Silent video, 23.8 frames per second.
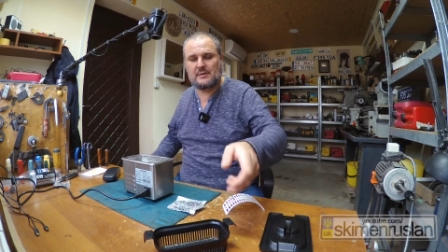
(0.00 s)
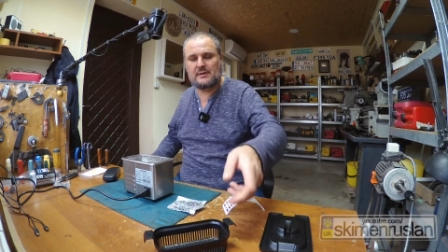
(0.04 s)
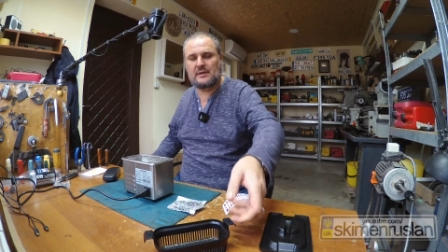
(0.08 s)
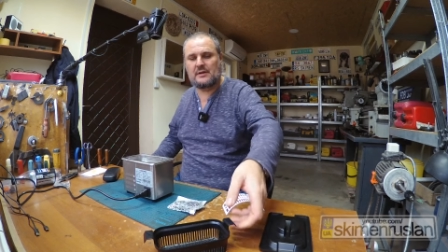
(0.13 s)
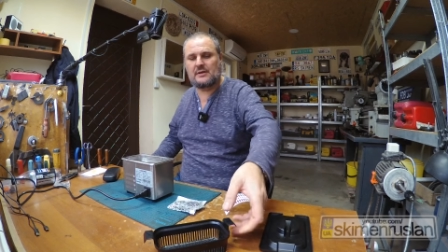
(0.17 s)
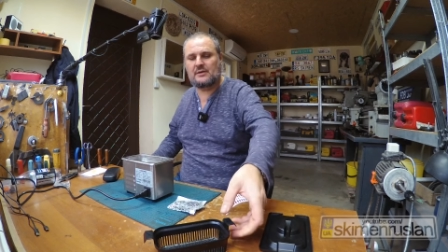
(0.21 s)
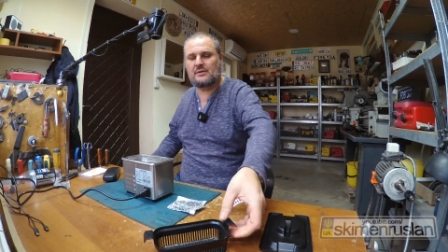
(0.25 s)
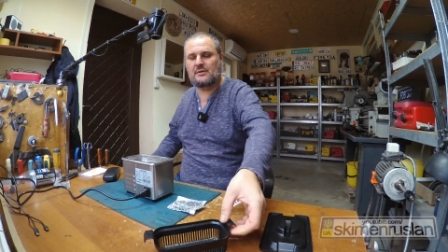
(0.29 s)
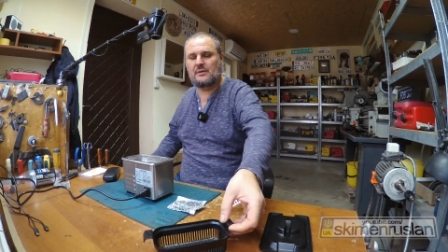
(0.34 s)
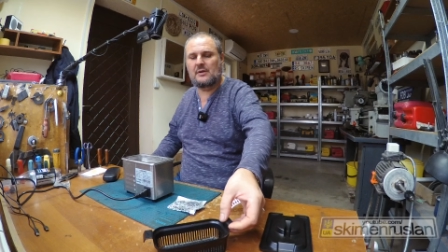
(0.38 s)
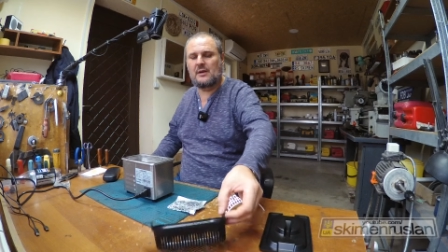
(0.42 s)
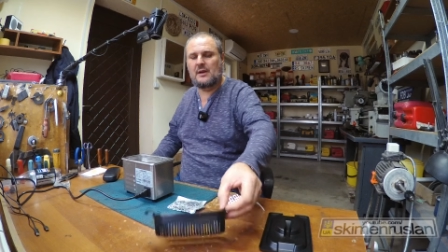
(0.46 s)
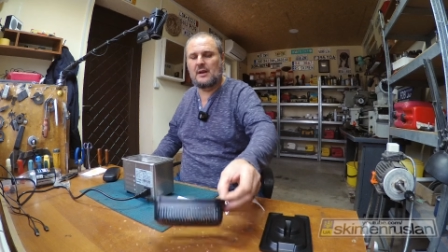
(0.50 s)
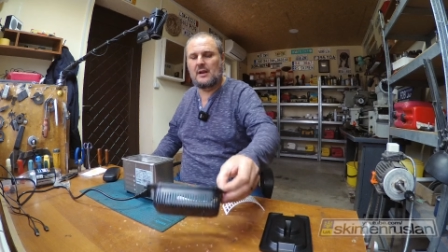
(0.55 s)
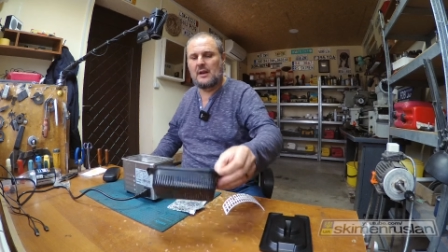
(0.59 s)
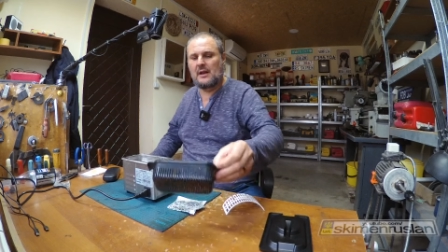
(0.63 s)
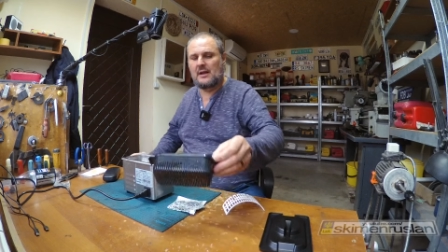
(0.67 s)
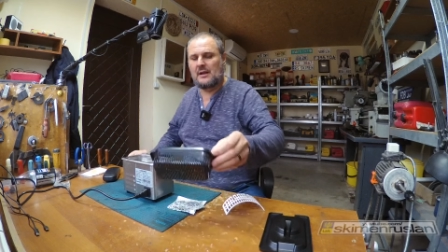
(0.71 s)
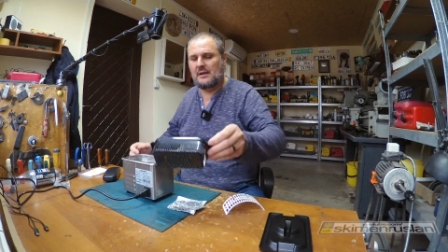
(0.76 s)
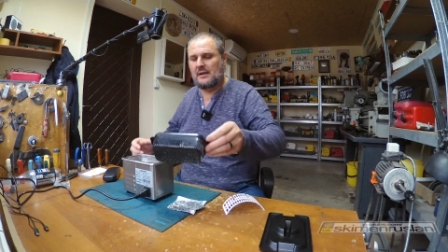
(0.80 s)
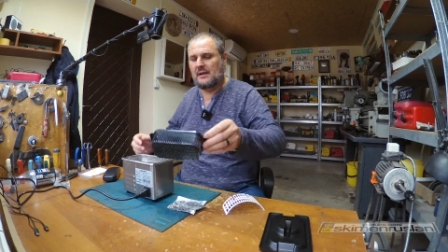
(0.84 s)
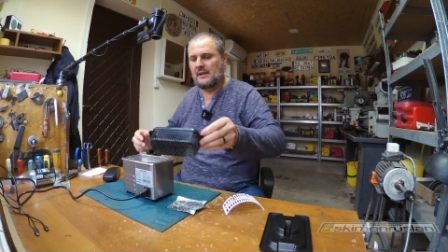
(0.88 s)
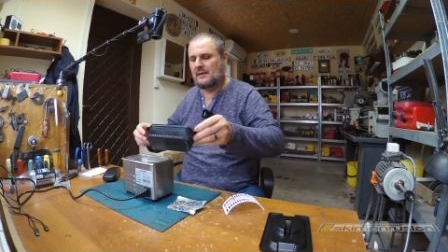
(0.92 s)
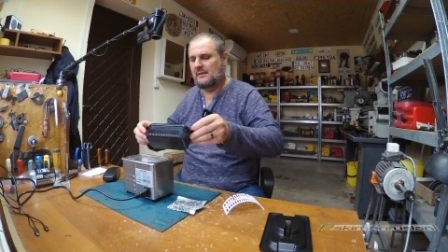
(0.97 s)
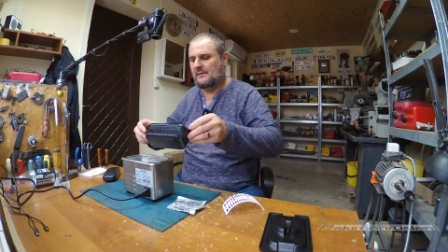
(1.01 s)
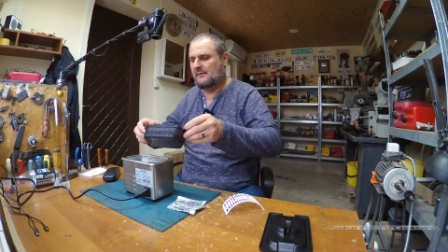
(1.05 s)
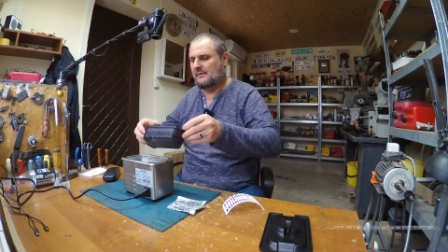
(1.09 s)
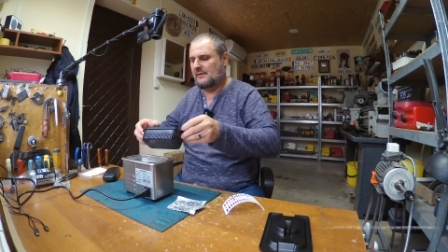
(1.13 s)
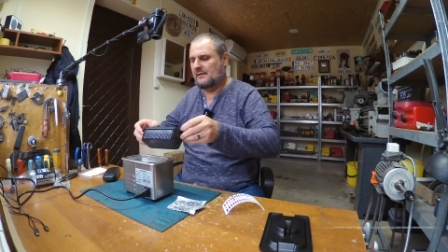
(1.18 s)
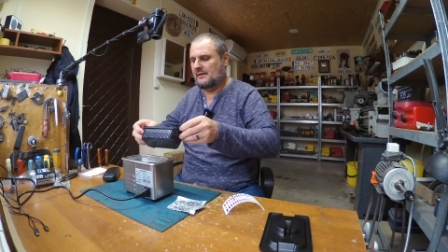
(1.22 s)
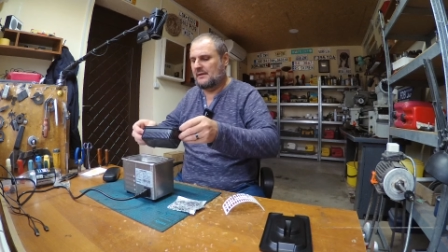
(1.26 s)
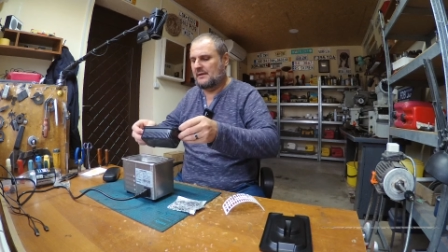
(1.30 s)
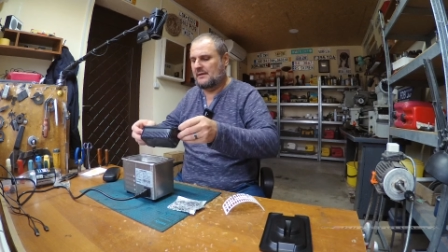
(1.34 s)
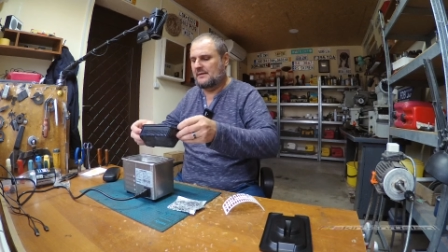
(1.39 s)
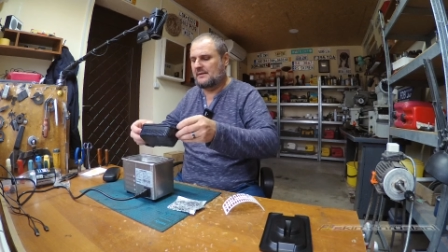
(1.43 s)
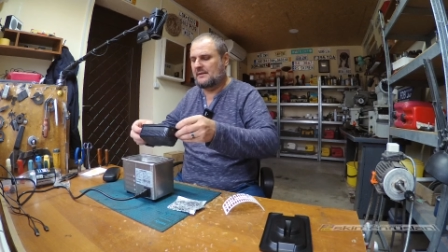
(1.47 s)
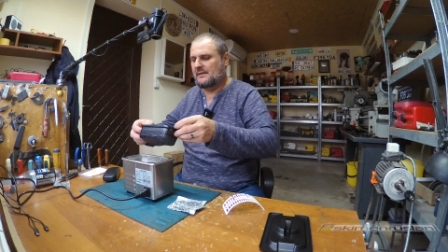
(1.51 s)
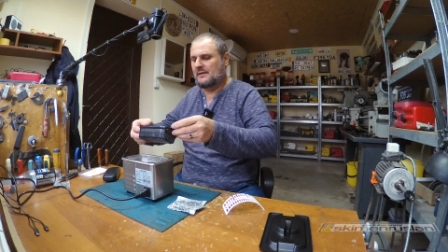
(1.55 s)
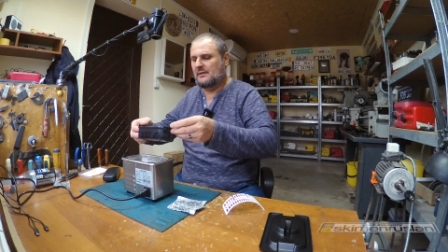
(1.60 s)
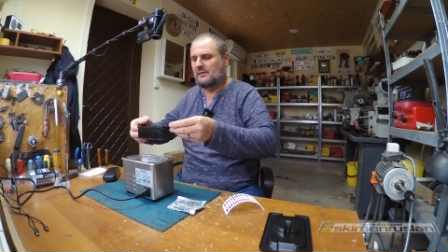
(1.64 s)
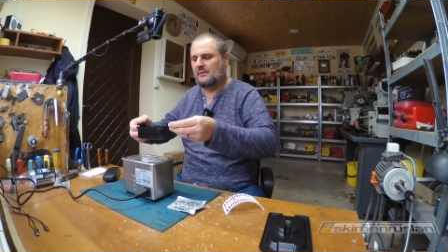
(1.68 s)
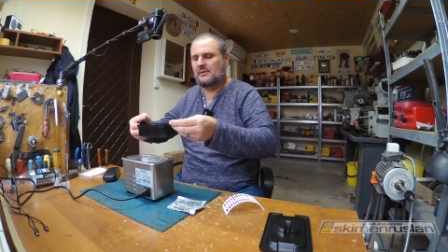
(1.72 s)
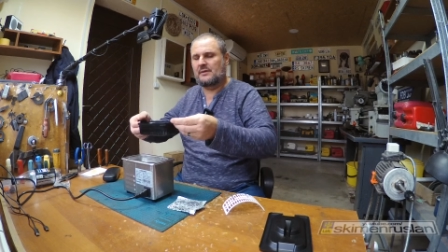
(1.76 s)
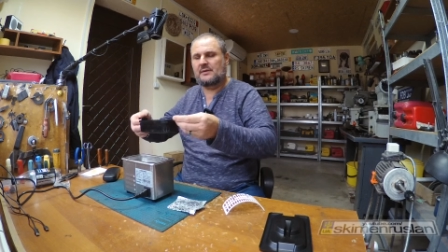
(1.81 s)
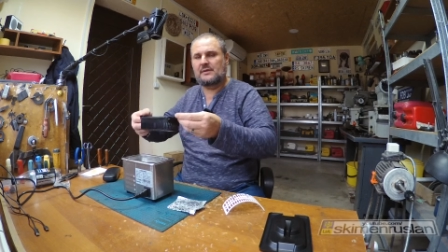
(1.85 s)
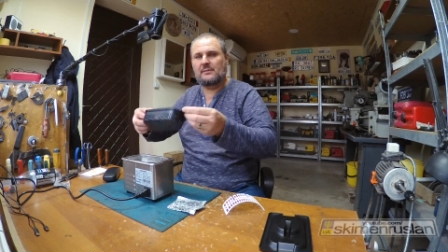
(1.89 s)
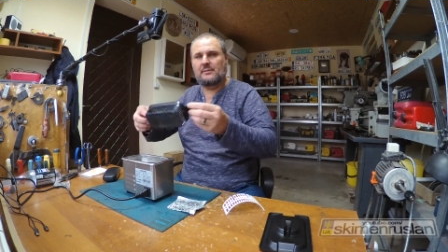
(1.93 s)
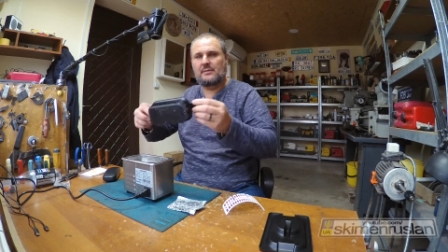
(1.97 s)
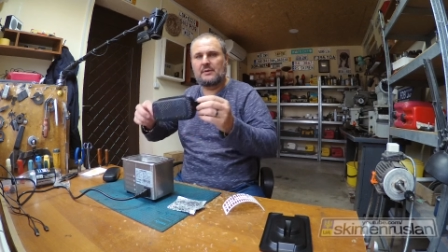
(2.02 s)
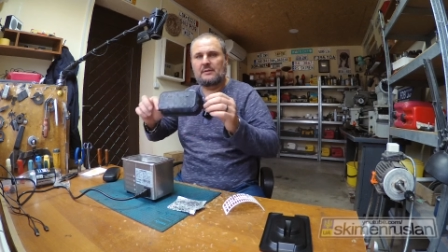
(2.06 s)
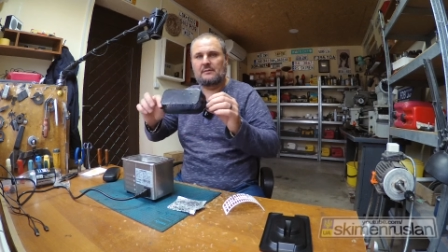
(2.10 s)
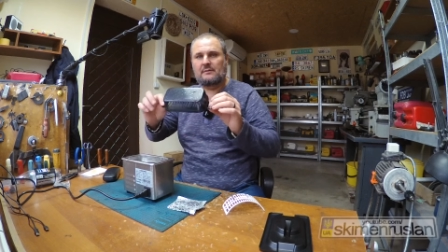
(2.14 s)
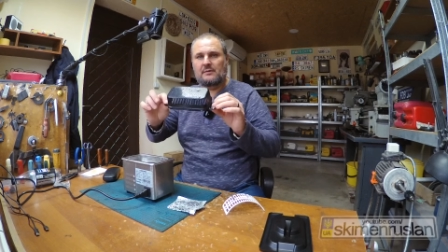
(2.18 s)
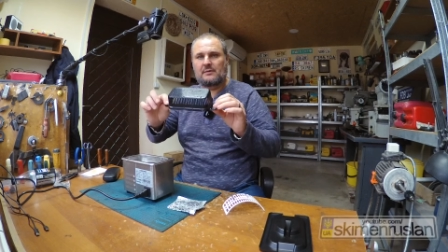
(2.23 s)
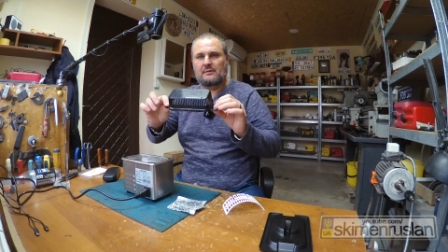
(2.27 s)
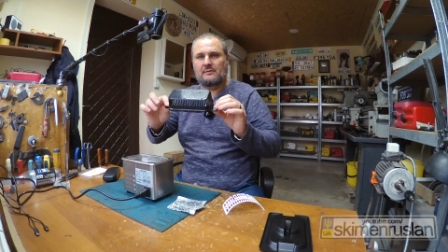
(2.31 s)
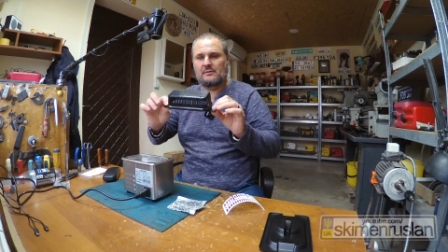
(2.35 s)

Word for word: Так что я, наверное, сделаю себе вот,